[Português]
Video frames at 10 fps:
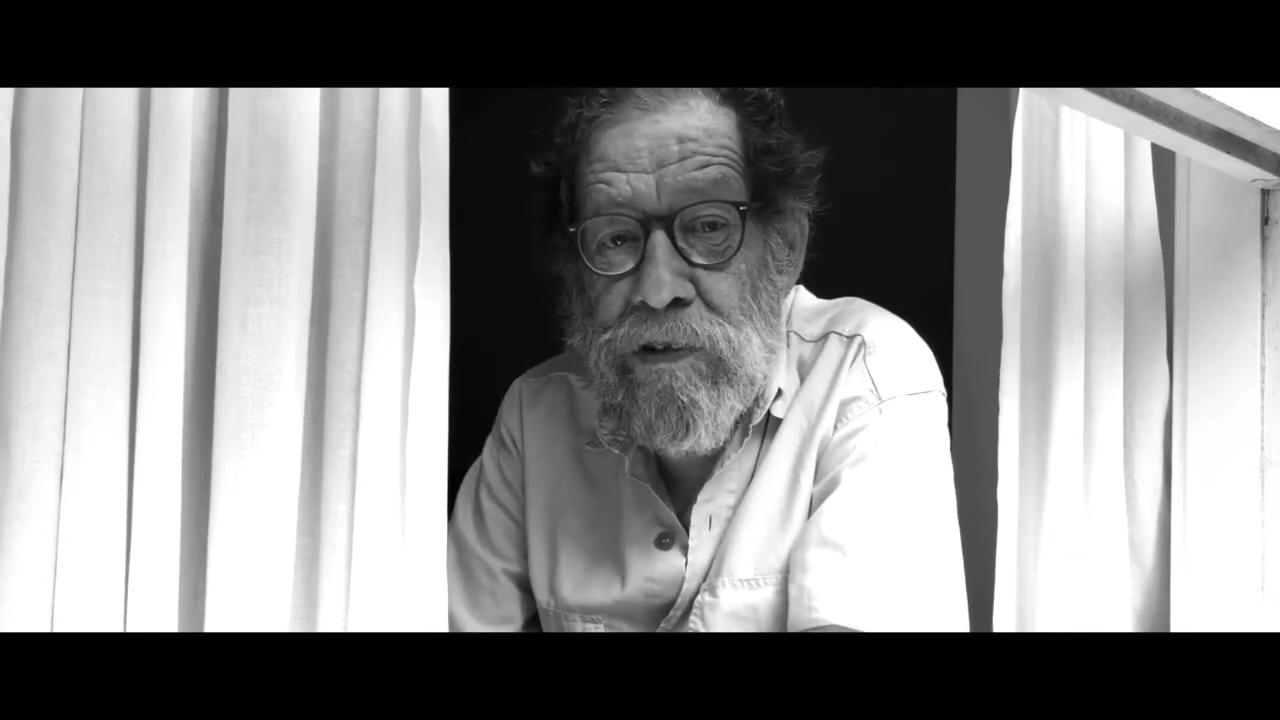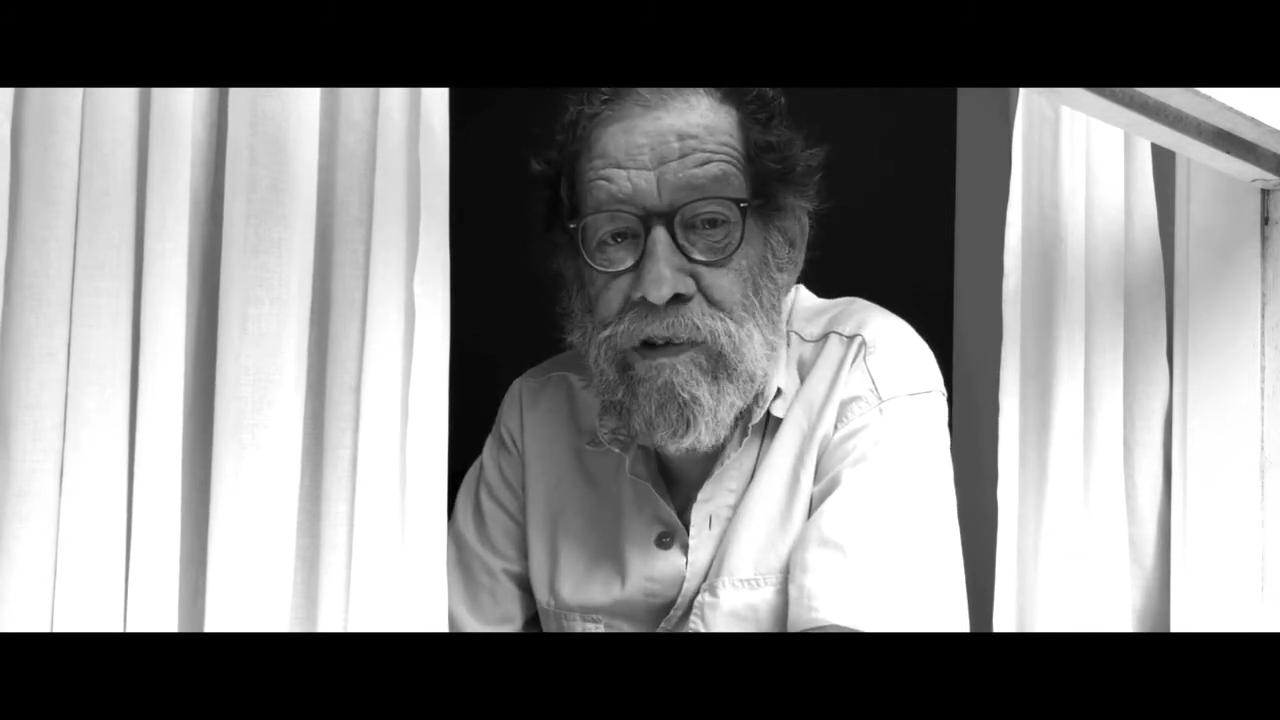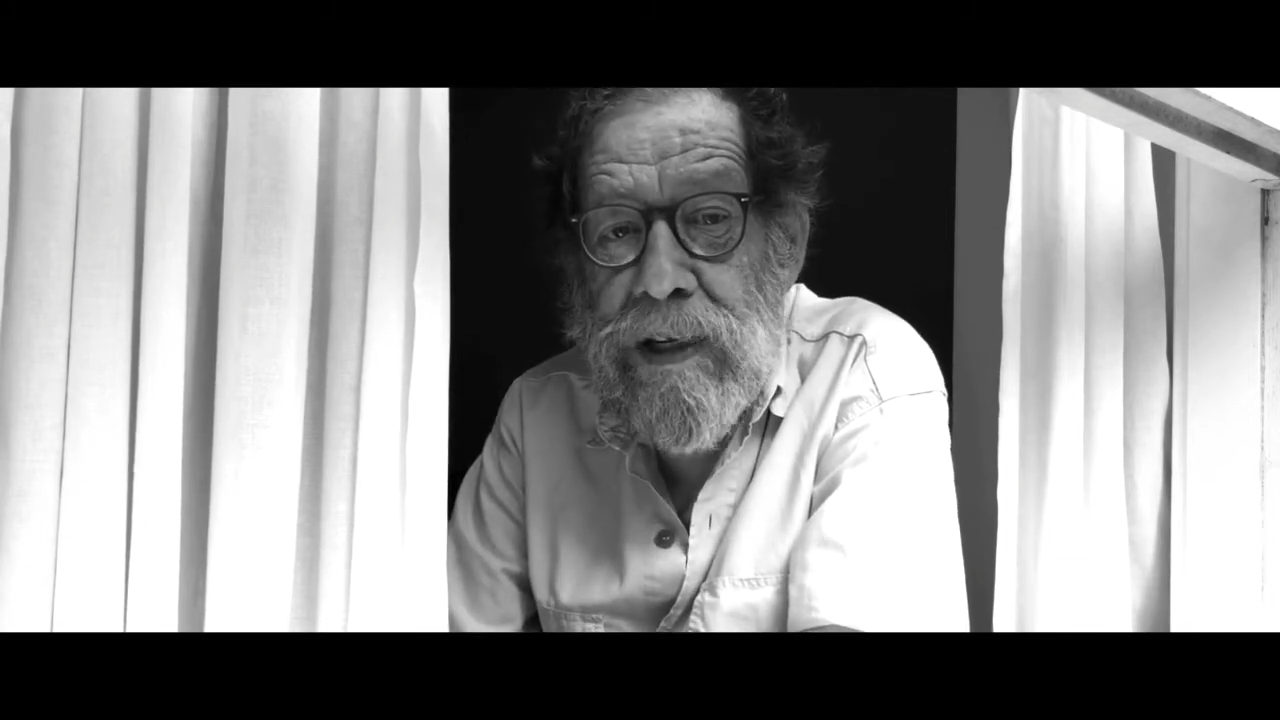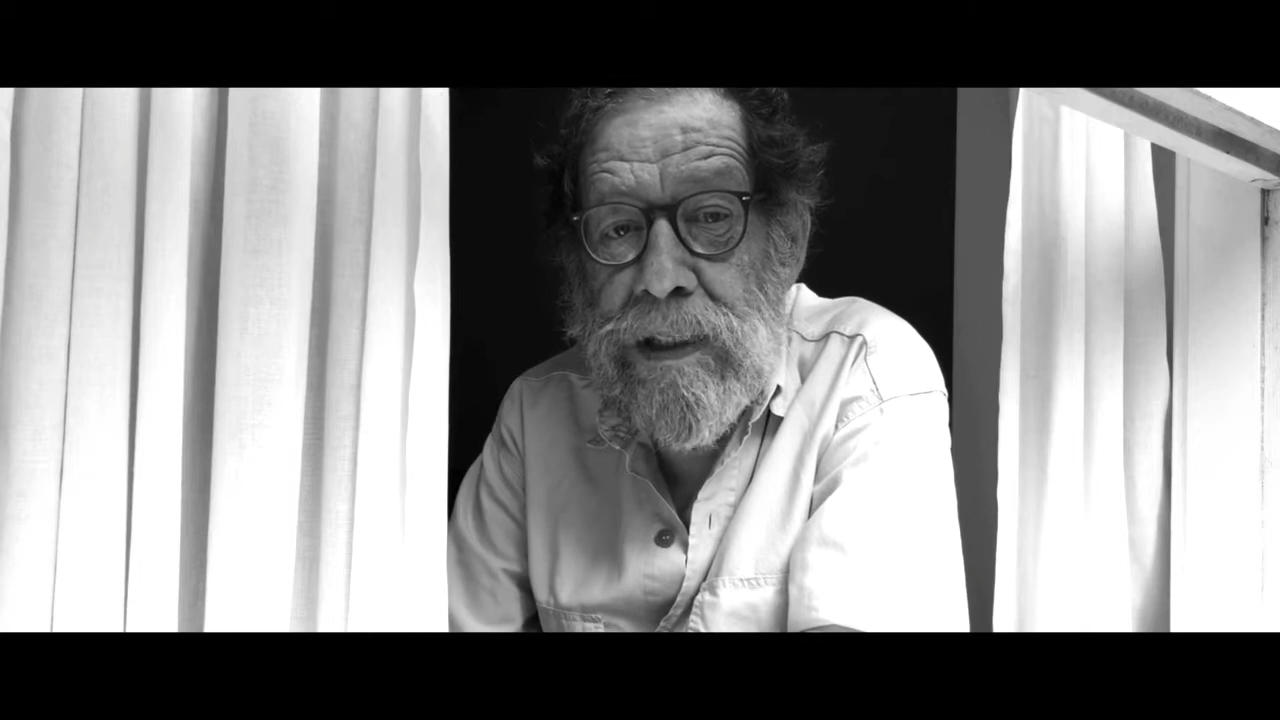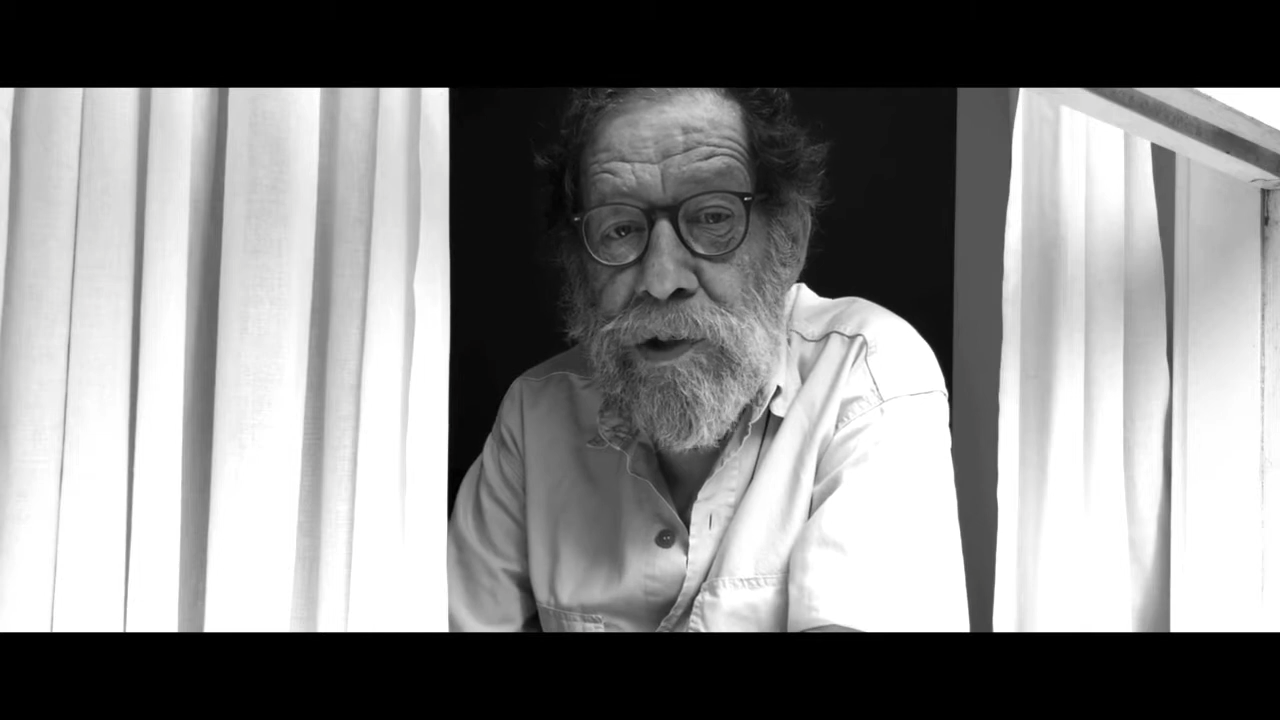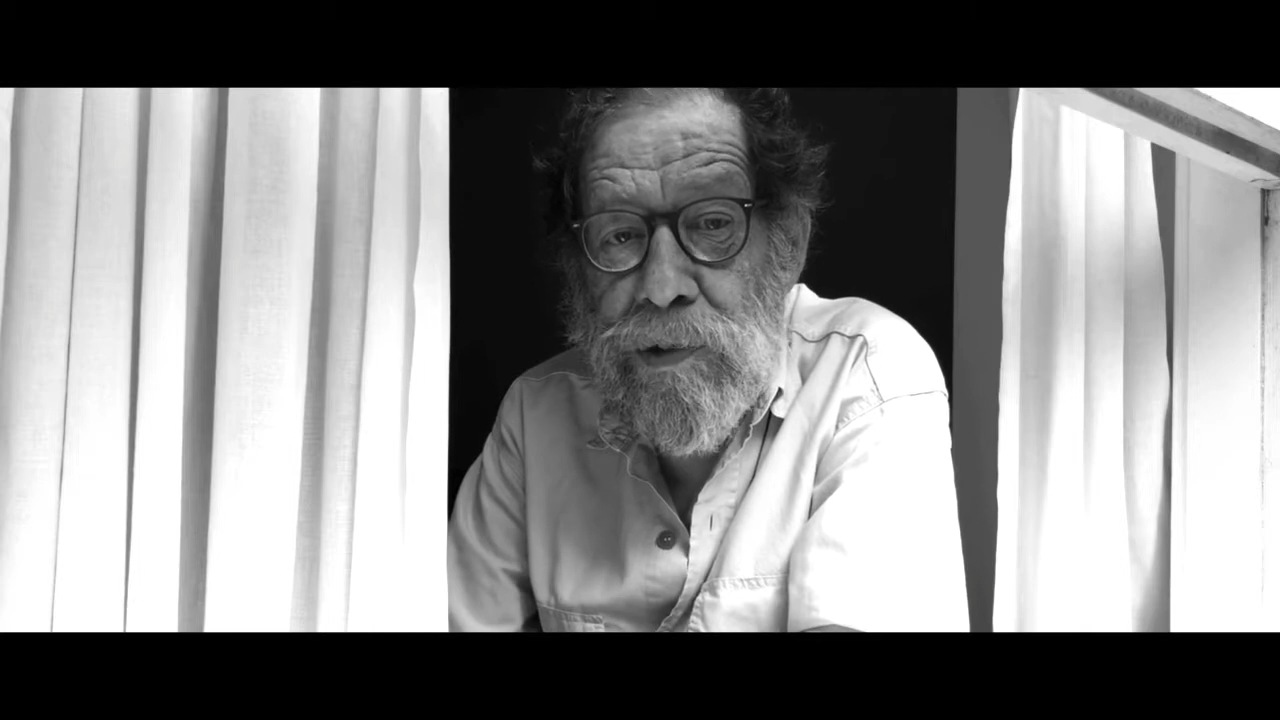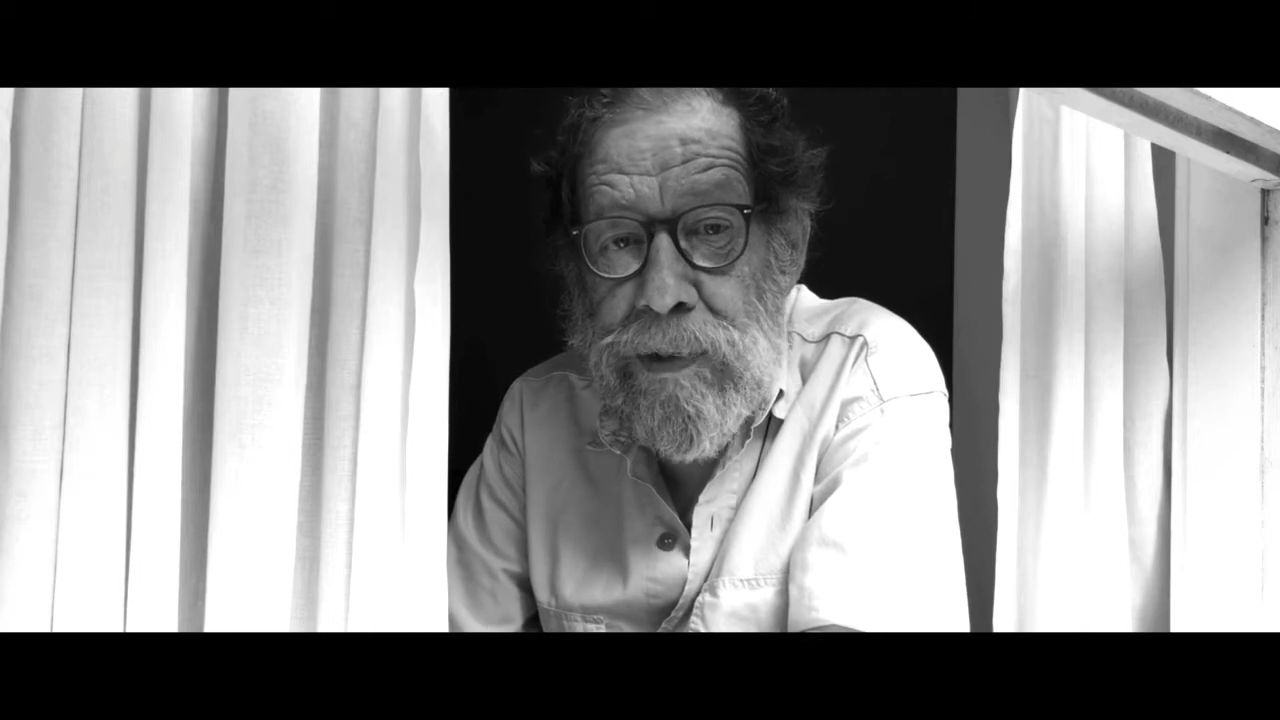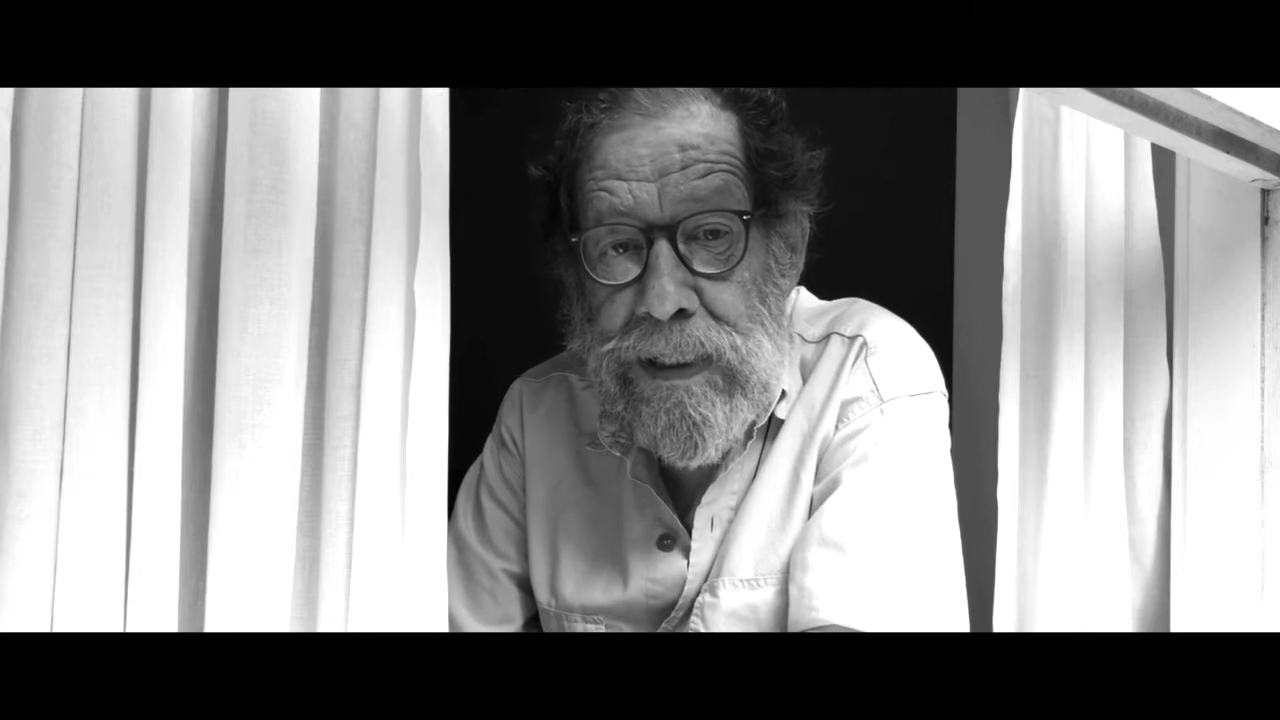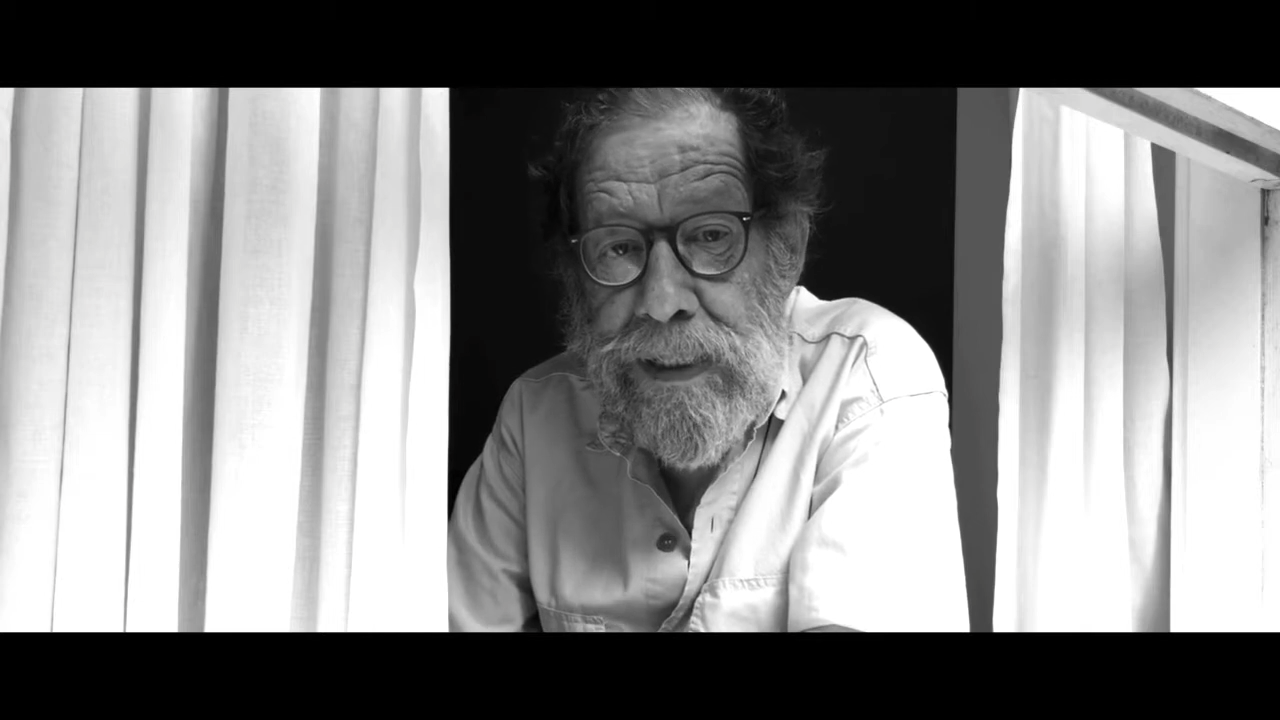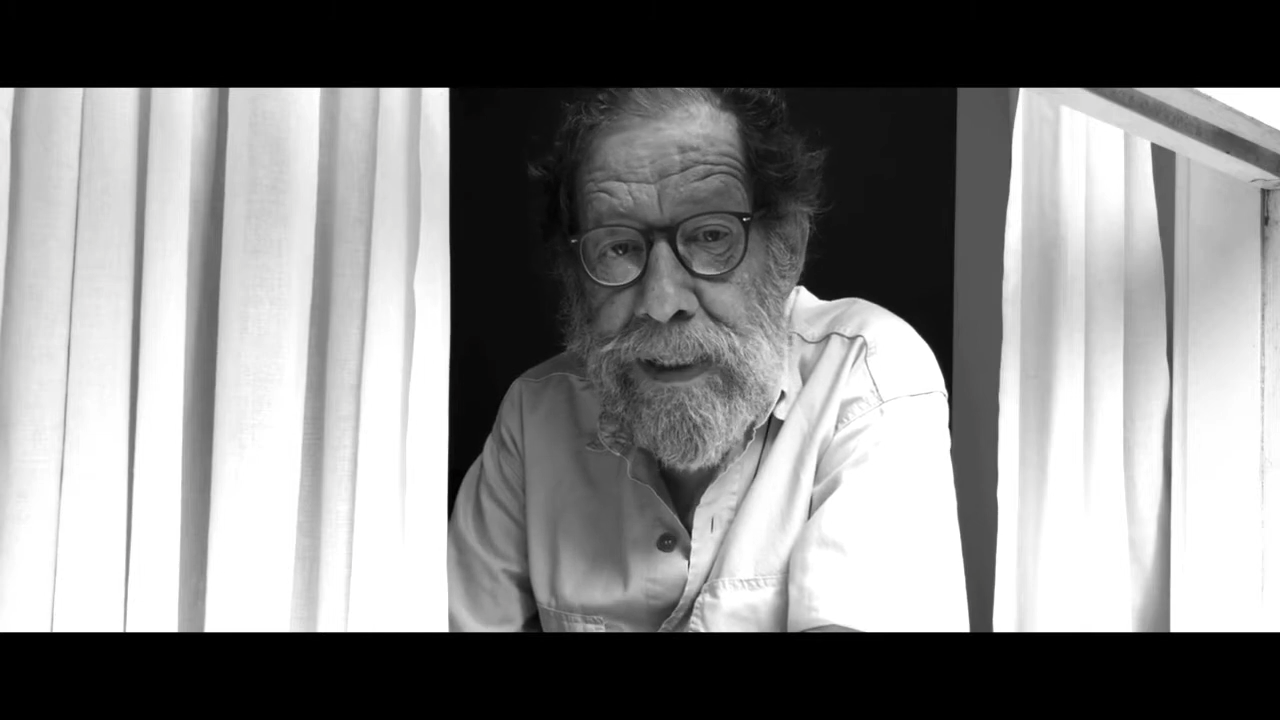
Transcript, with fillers: gerações